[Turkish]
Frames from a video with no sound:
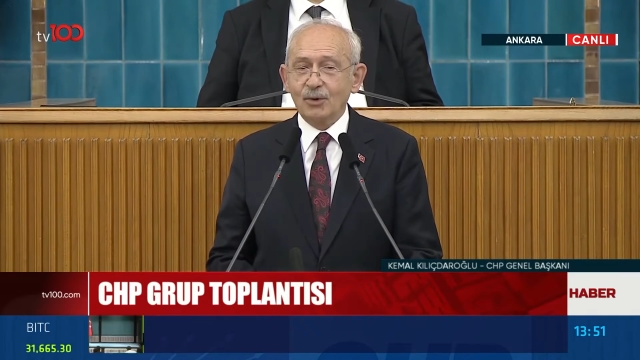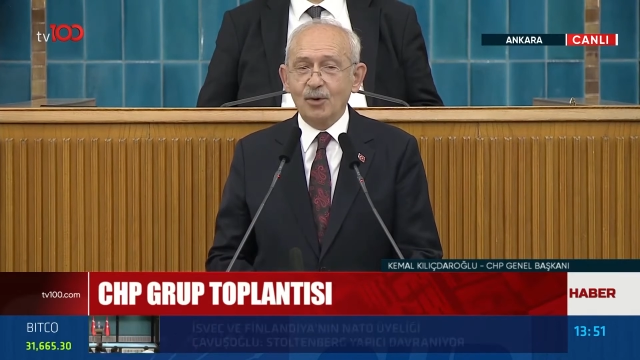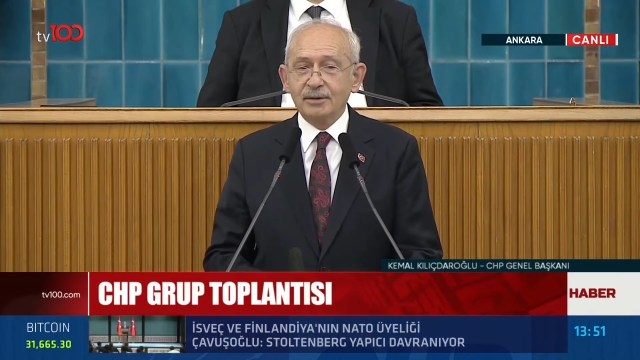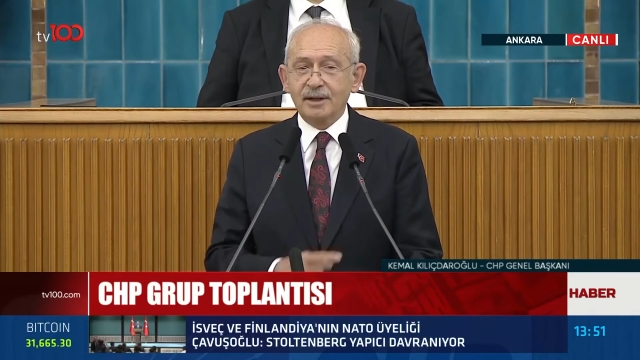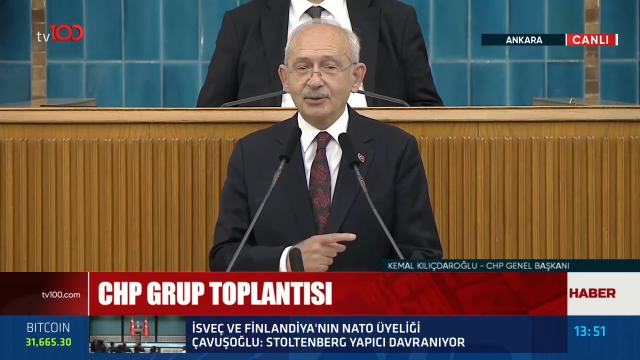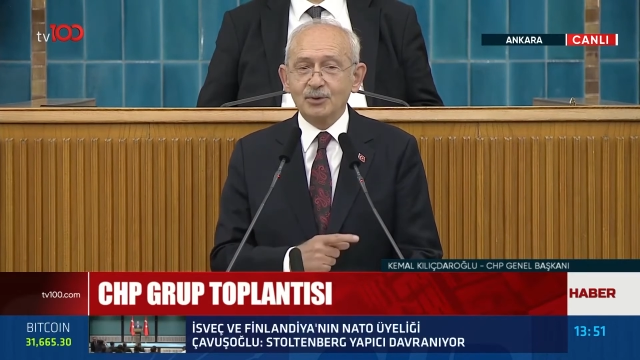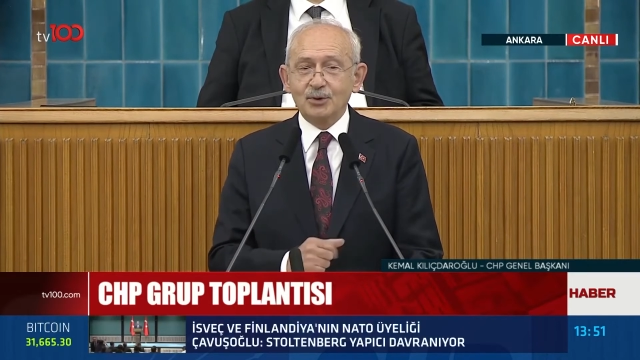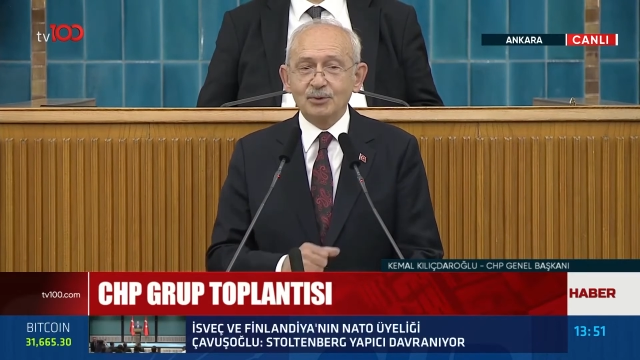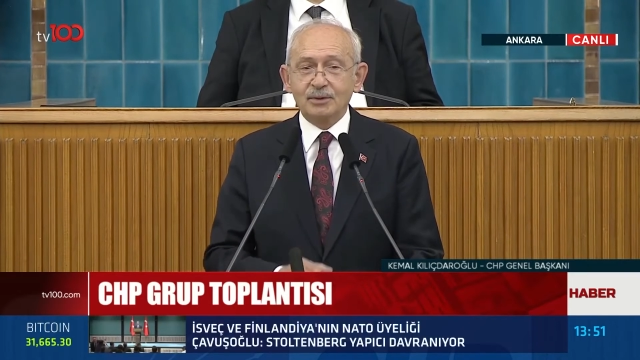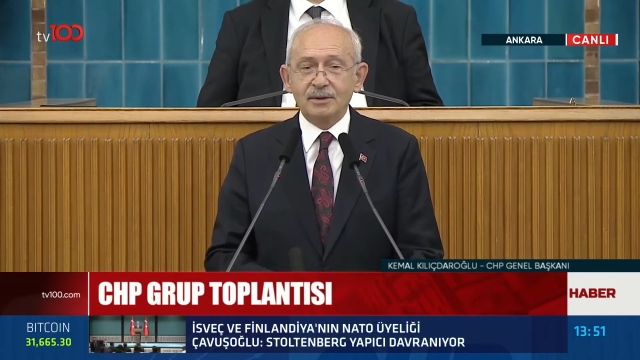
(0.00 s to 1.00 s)
Onların
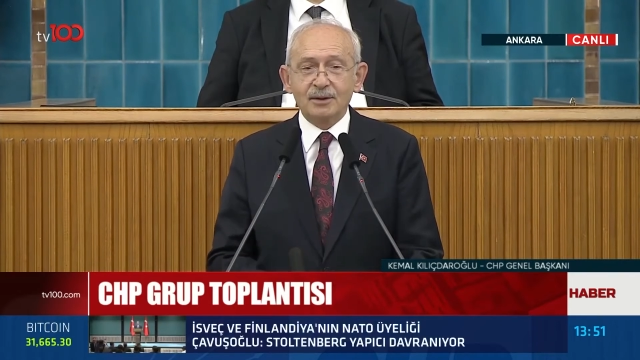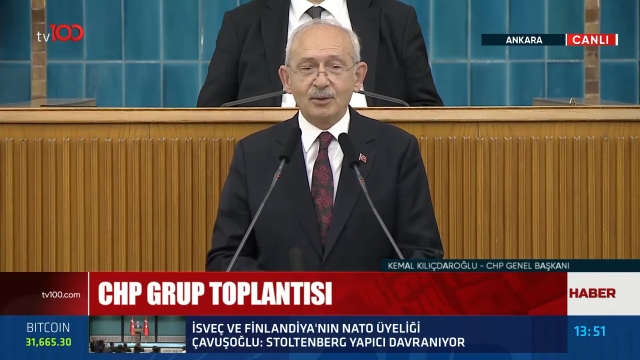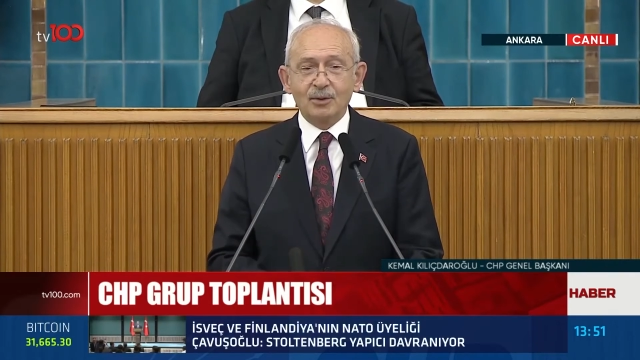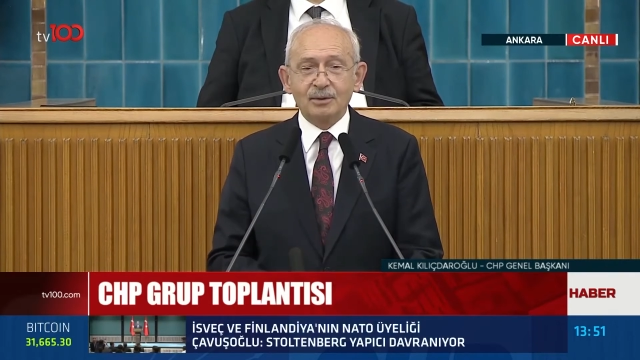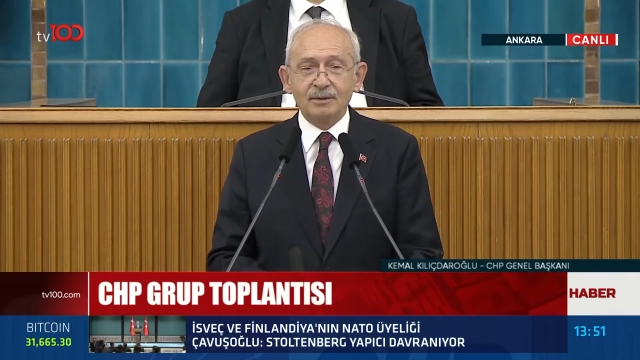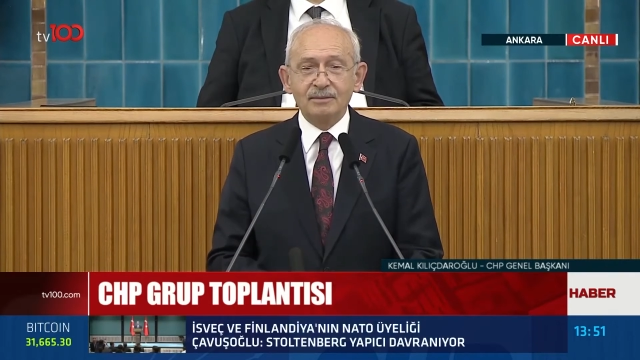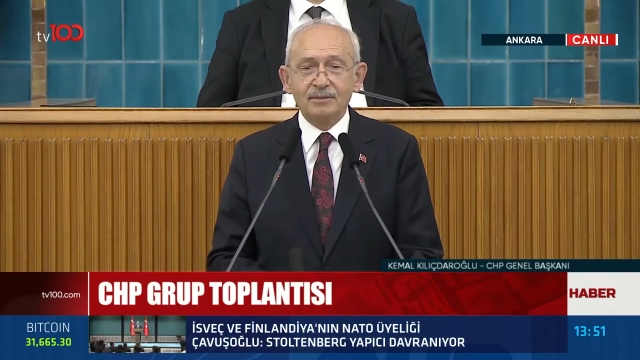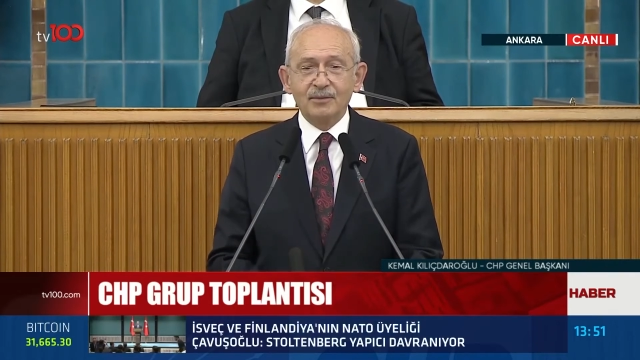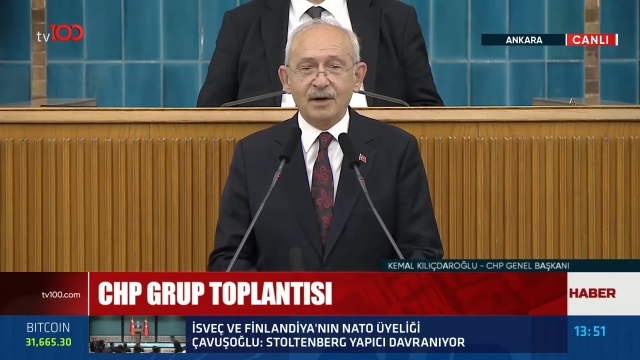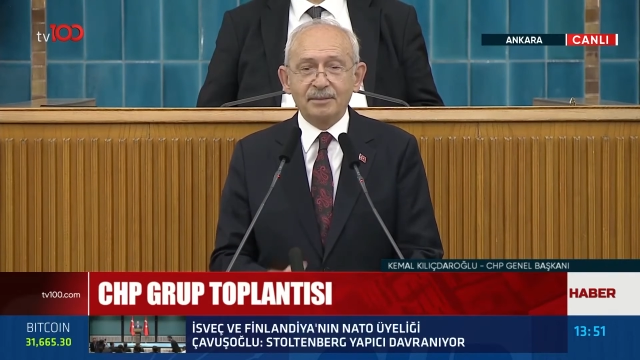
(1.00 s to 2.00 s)
düşündükleri oldu.
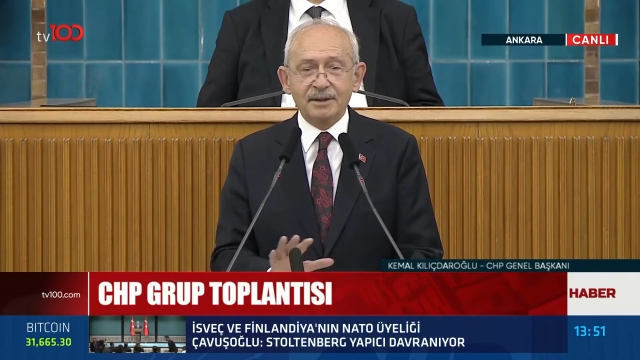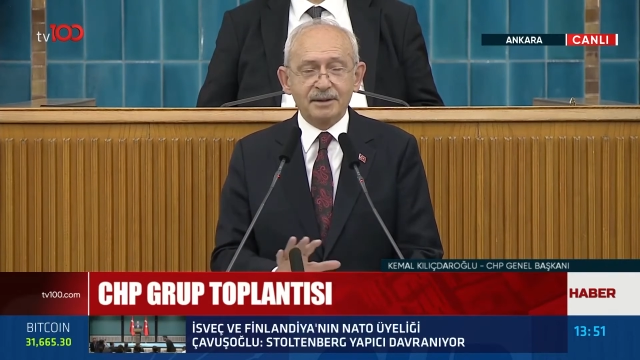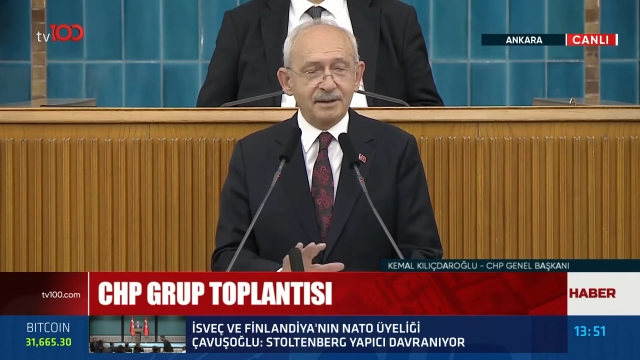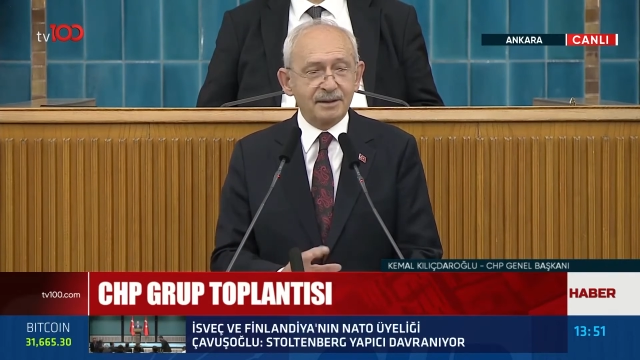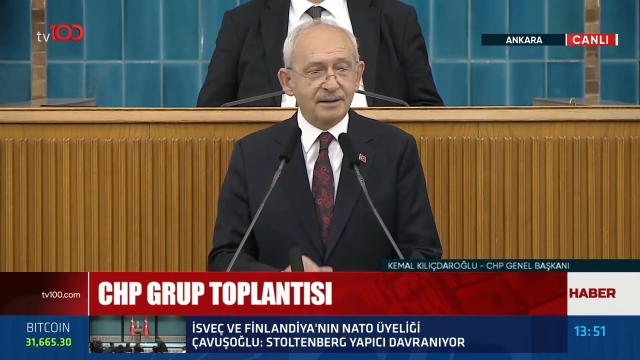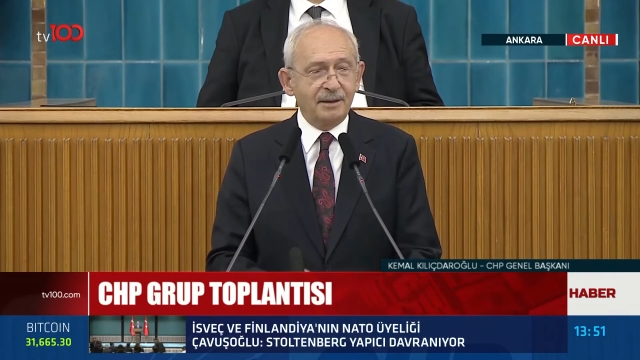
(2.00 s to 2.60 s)
Fabrikaları